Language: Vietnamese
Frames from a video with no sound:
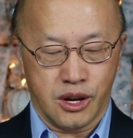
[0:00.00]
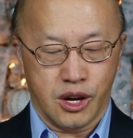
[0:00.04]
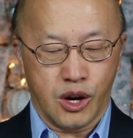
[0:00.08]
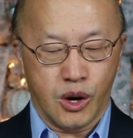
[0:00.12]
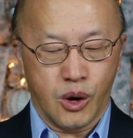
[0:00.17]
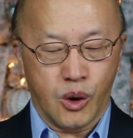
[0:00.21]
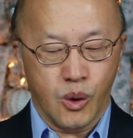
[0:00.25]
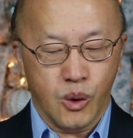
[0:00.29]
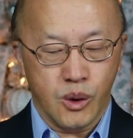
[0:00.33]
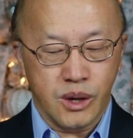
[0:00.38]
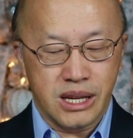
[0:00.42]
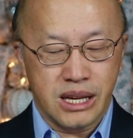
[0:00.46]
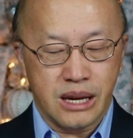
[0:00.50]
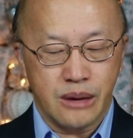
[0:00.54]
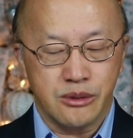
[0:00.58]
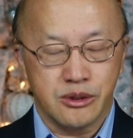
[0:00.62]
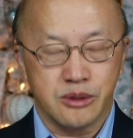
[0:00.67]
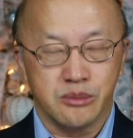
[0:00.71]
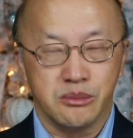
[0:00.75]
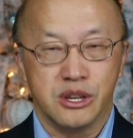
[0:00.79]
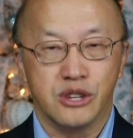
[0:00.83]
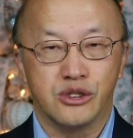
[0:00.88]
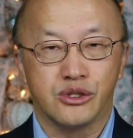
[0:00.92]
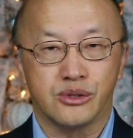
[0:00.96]
Who
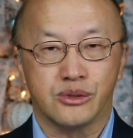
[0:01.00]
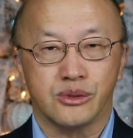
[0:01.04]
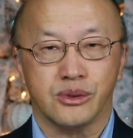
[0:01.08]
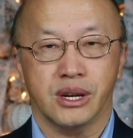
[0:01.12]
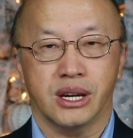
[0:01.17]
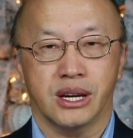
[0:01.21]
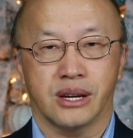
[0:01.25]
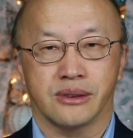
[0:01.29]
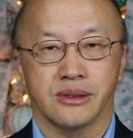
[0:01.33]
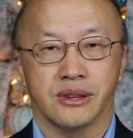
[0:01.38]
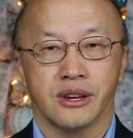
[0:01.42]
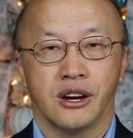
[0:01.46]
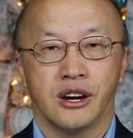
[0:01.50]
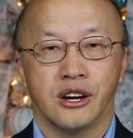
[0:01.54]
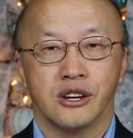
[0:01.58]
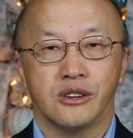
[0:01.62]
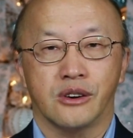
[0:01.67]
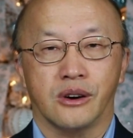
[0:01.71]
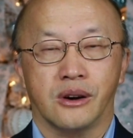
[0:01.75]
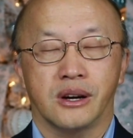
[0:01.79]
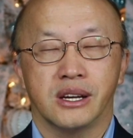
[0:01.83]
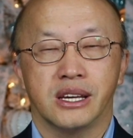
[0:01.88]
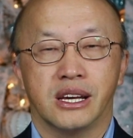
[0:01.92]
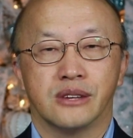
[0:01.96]
gives me strength? Tôi
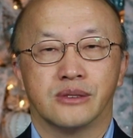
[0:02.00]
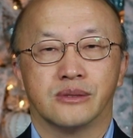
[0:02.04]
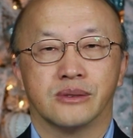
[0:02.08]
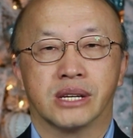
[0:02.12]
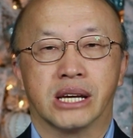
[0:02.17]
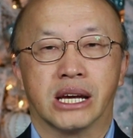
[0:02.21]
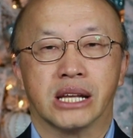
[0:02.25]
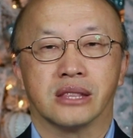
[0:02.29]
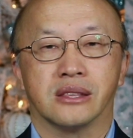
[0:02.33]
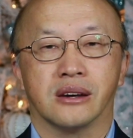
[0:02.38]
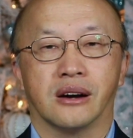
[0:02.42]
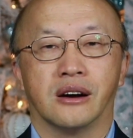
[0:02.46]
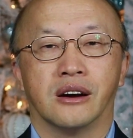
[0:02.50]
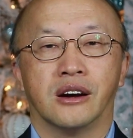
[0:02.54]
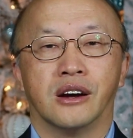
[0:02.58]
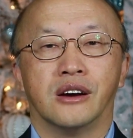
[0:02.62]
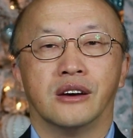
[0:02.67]
hỏi Giêsu Kitô,